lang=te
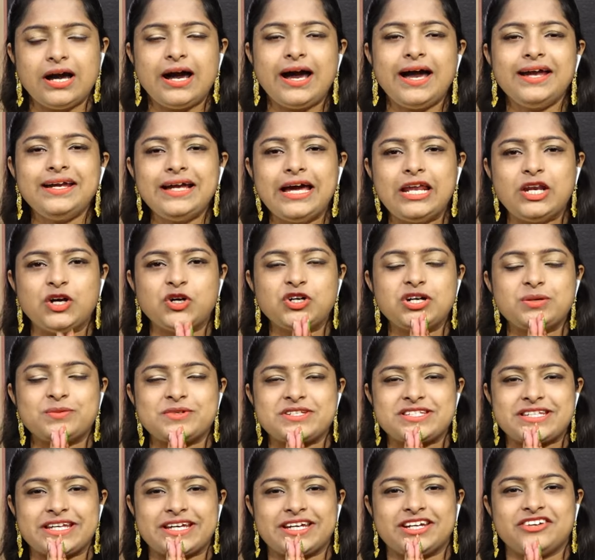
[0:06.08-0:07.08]
హాయ్ హలో
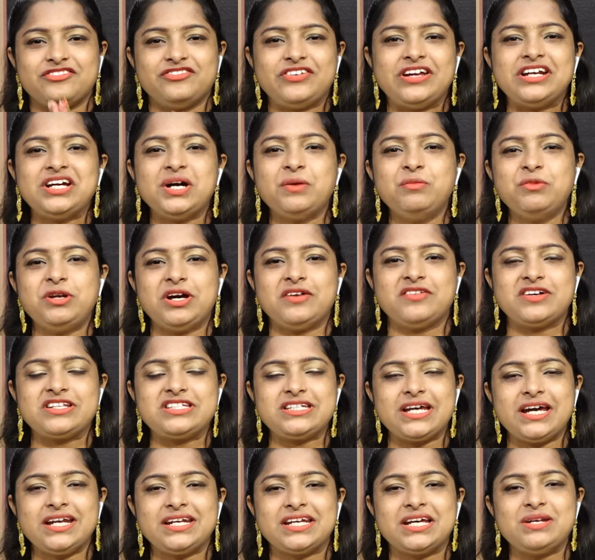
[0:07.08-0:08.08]
నమస్తే వెల్కమ్ టు అవర్
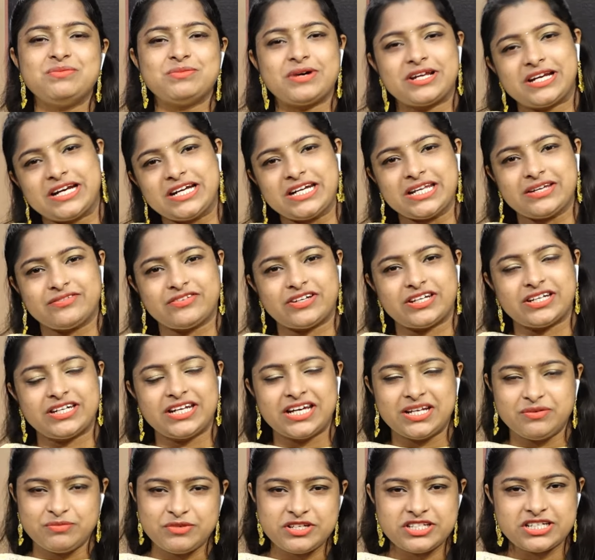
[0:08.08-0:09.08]
ఛానల్ మనం టీవీ
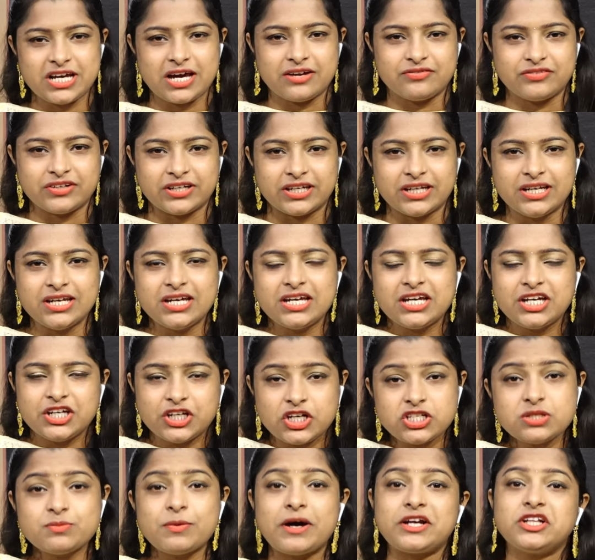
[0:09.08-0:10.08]
నేను మీ ఈ
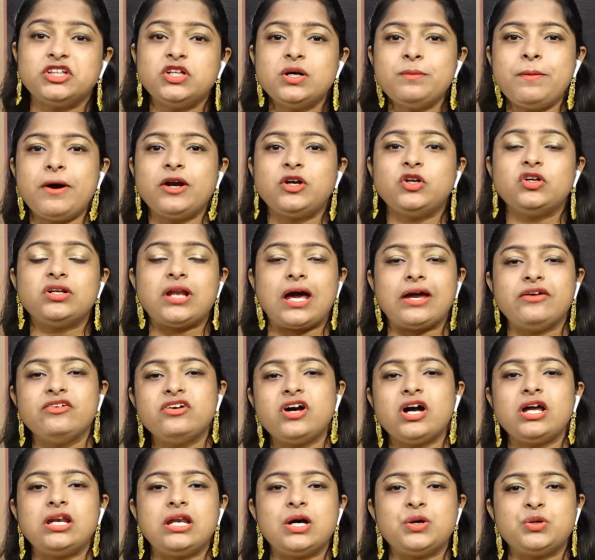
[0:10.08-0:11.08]
ఈరోజు మనతో పాటు లైవ్
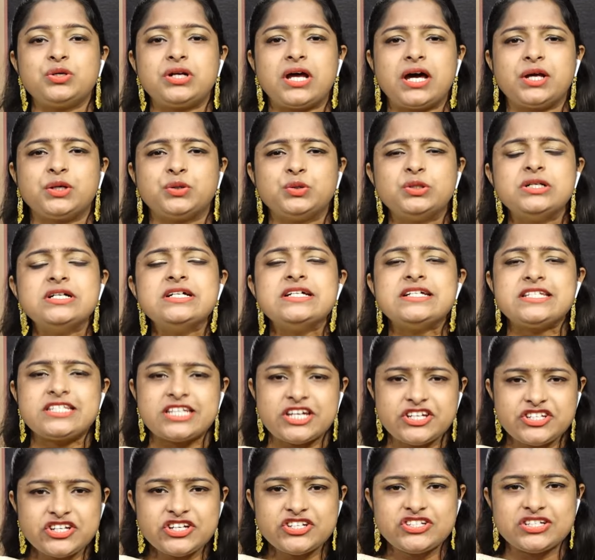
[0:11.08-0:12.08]
కాల్లో ఉన్నారు
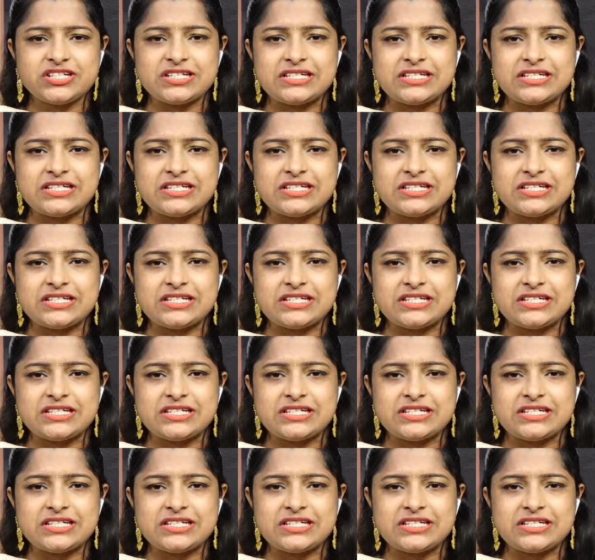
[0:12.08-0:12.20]
సీనియర్